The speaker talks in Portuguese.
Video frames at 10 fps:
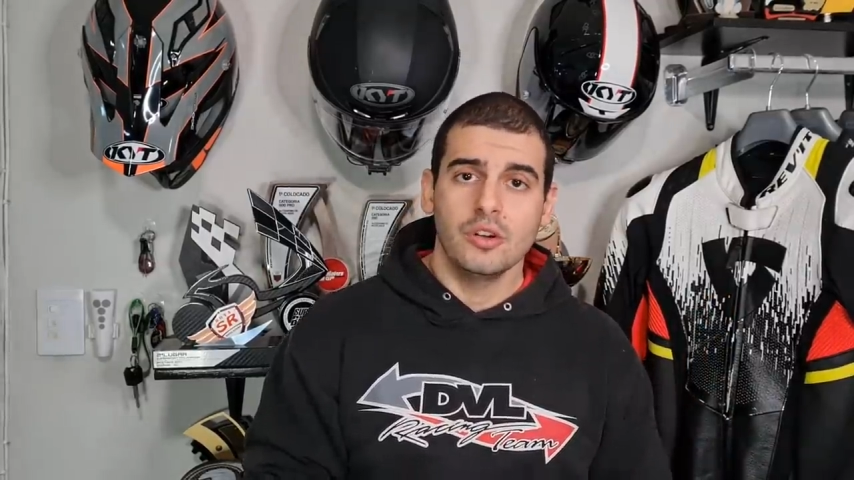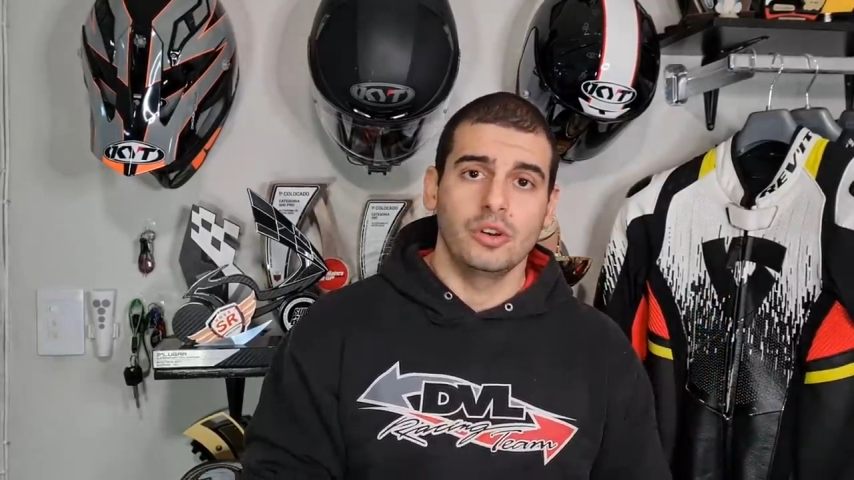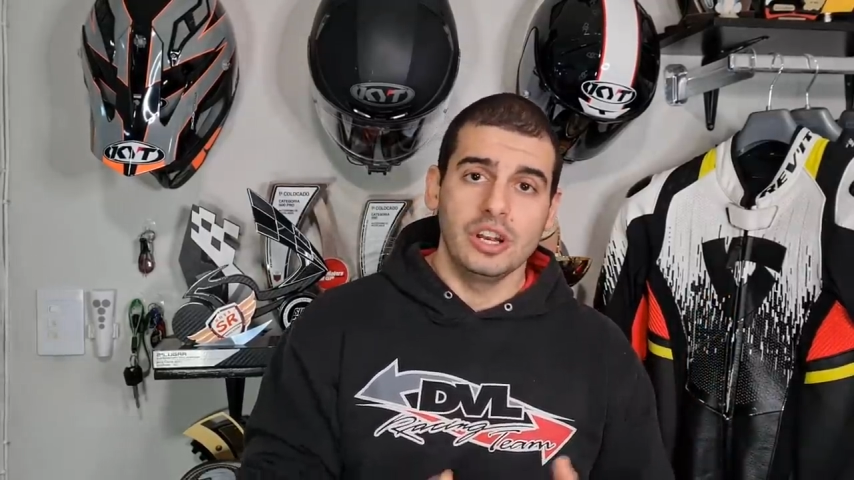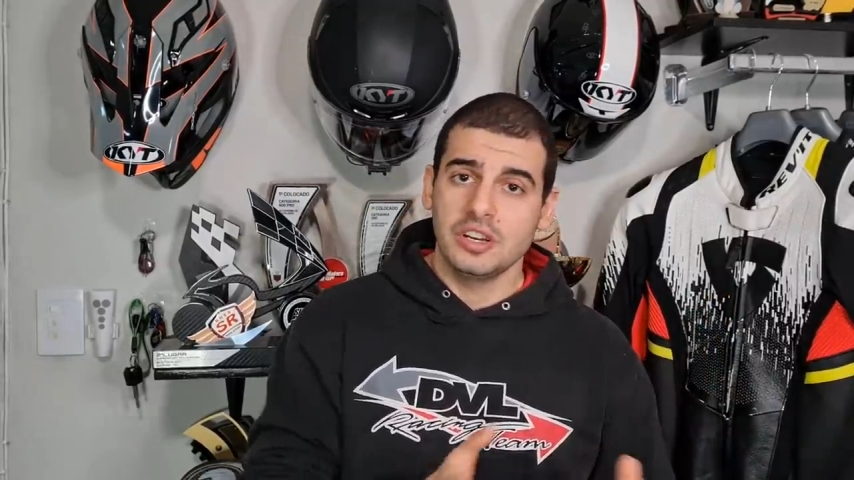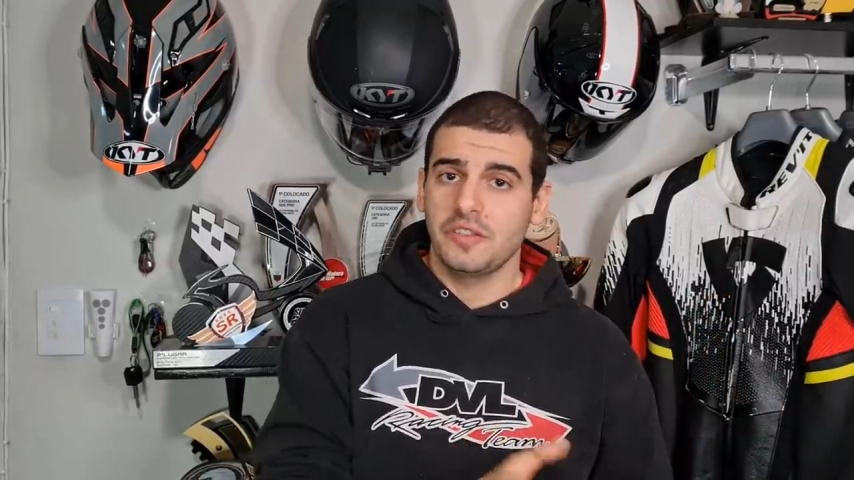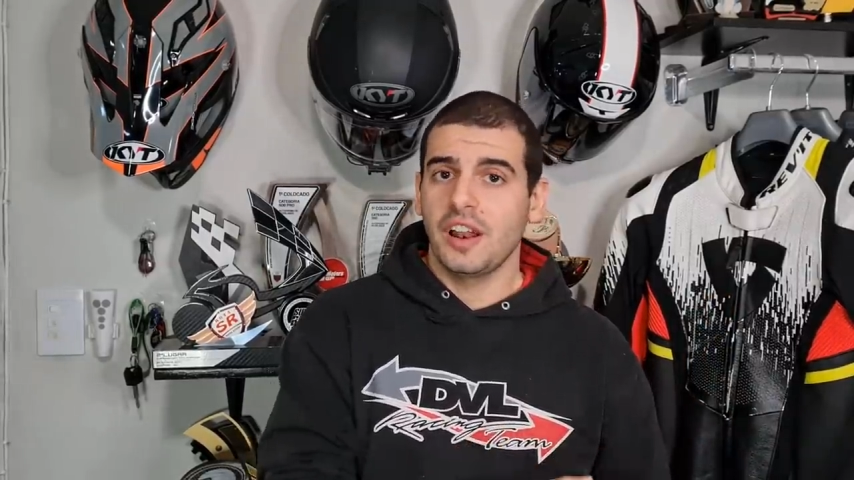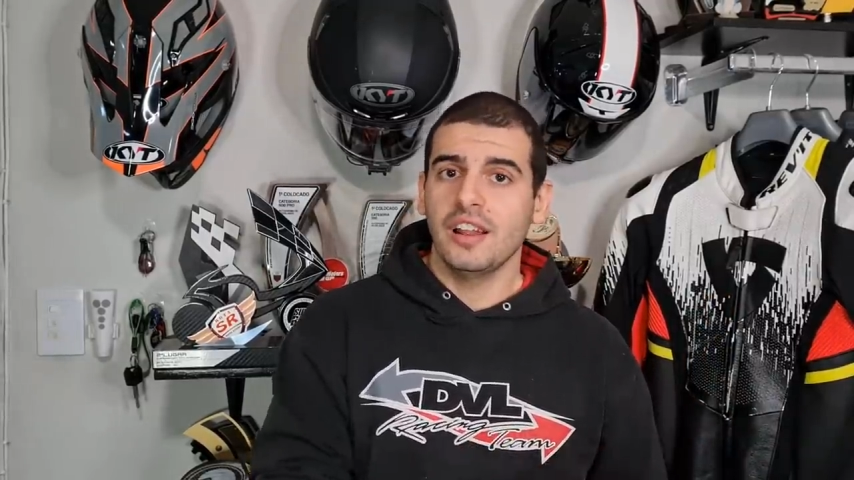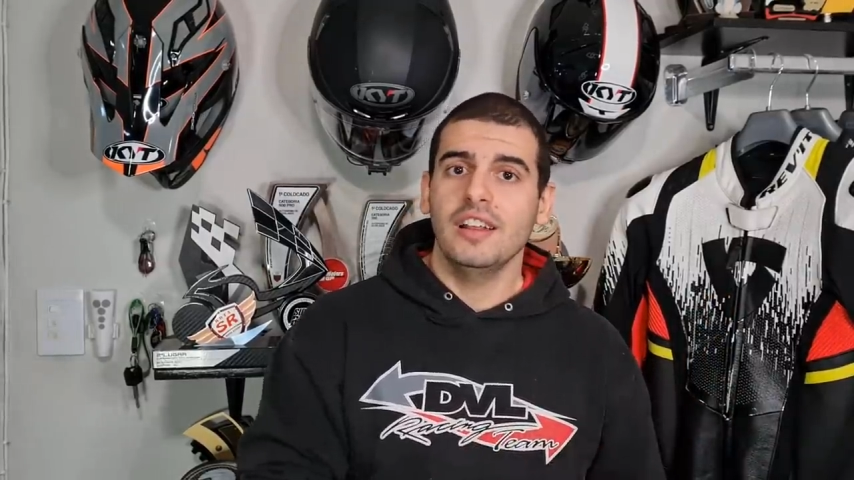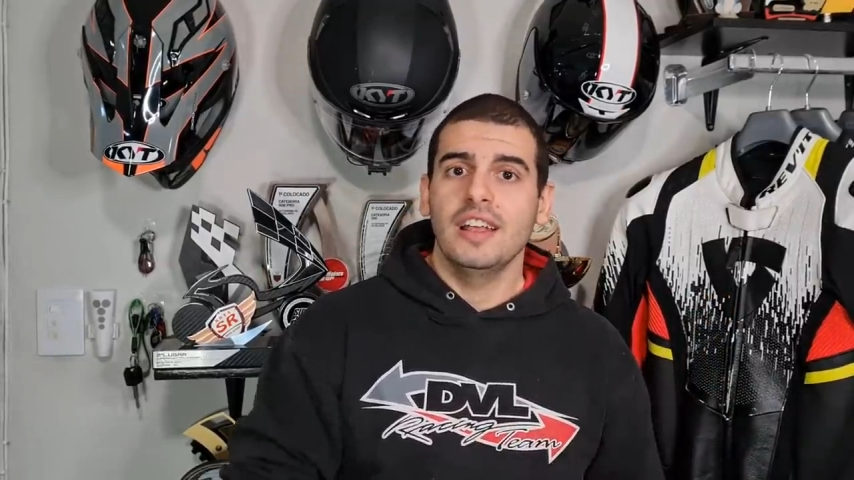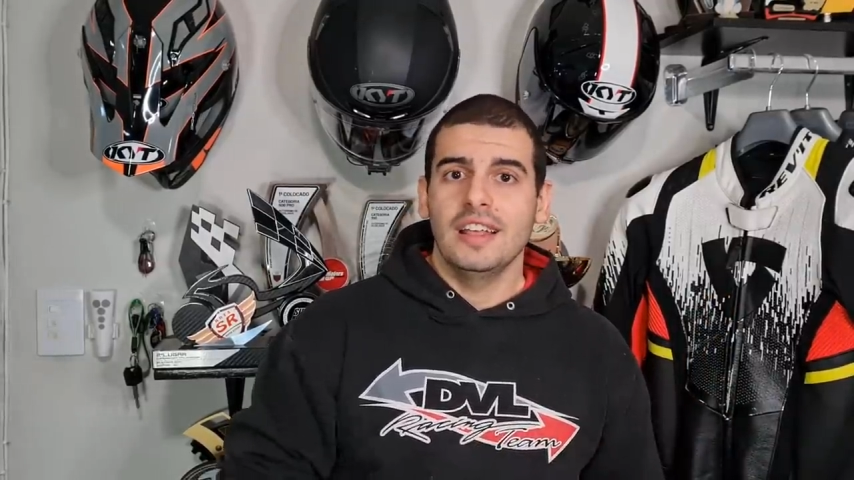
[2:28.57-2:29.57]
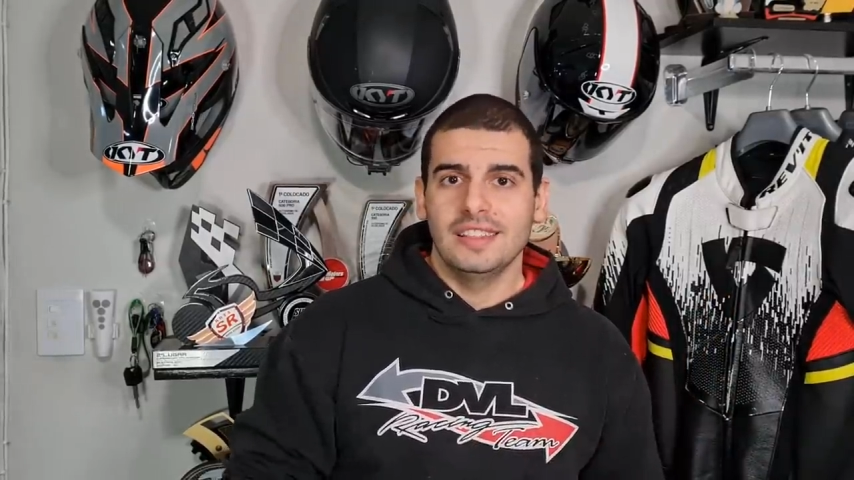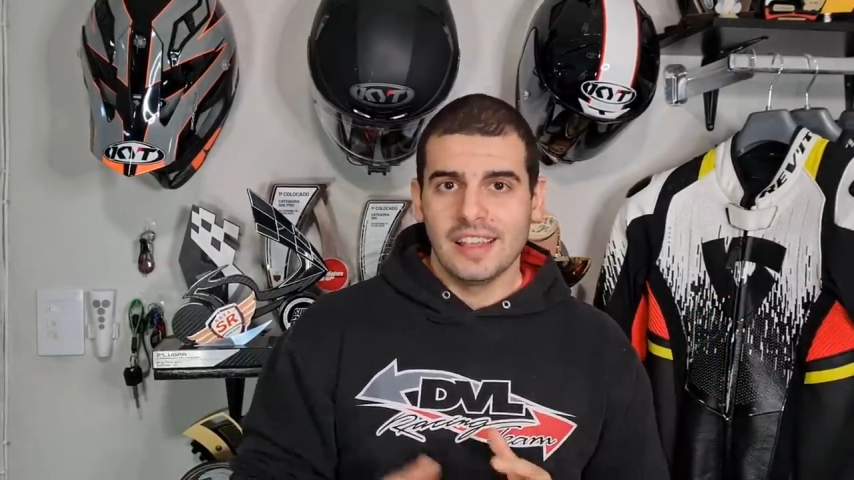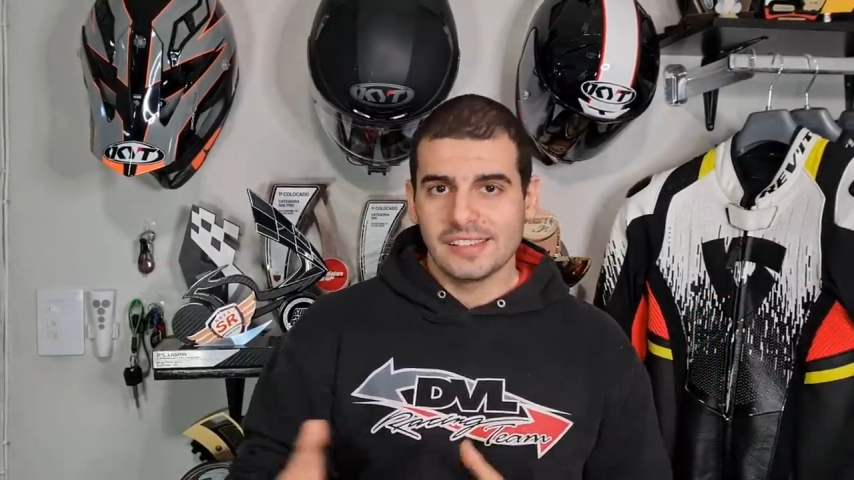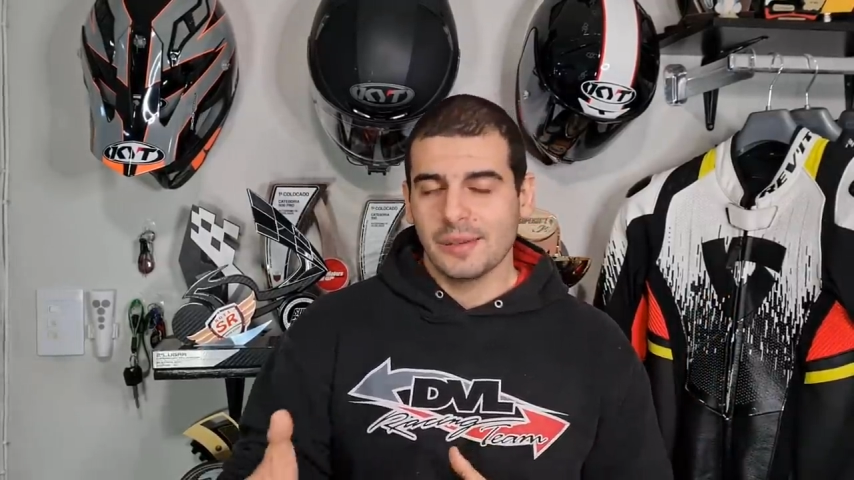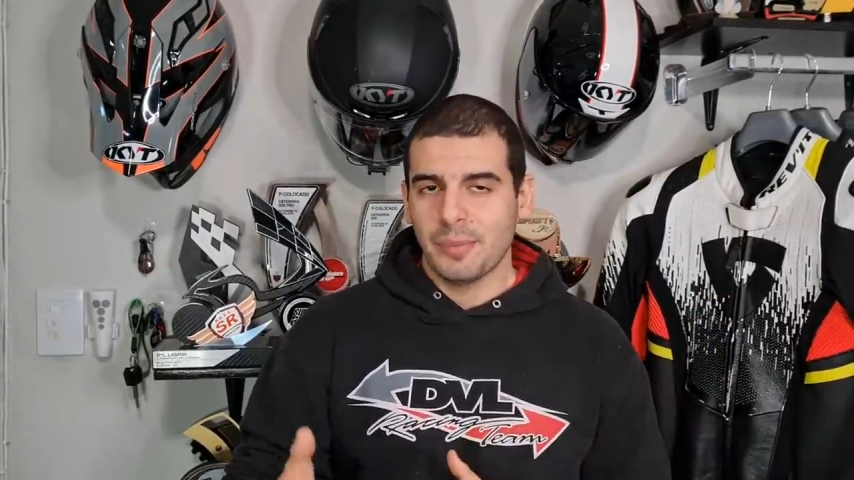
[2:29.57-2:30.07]
quando a gente fala
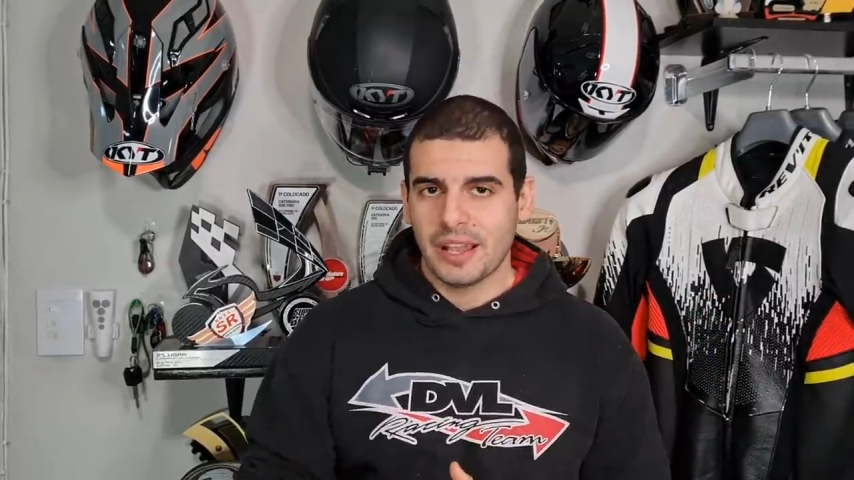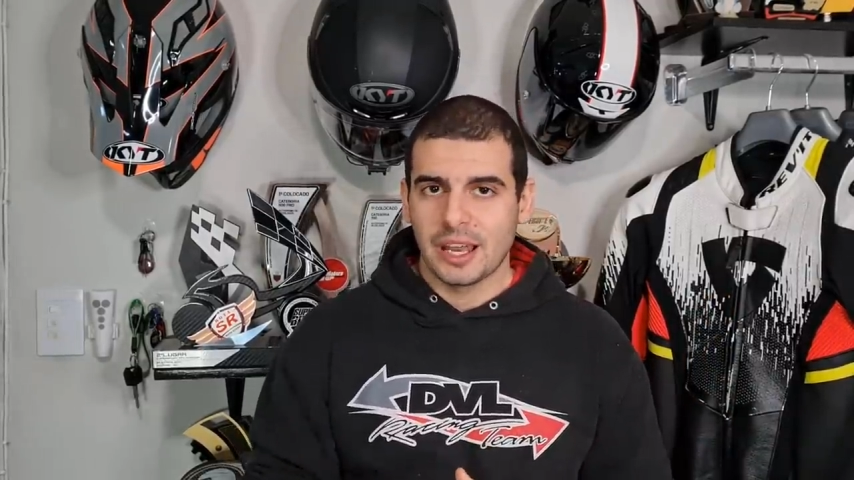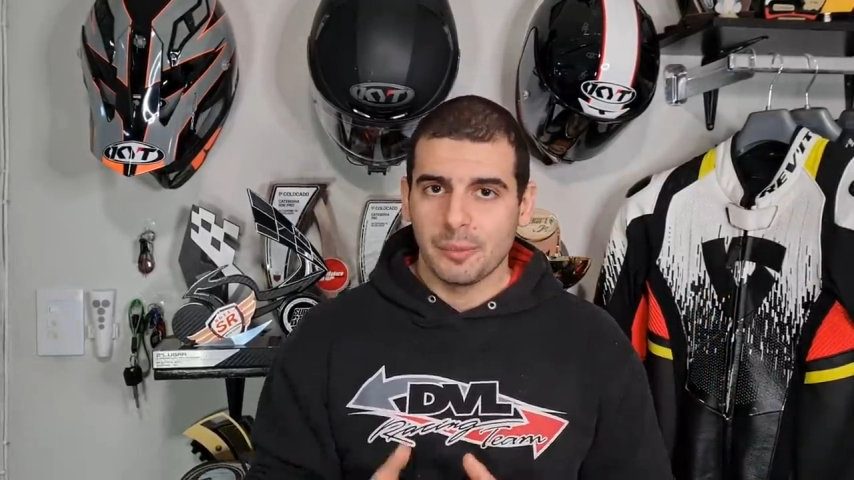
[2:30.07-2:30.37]
nessa pegada.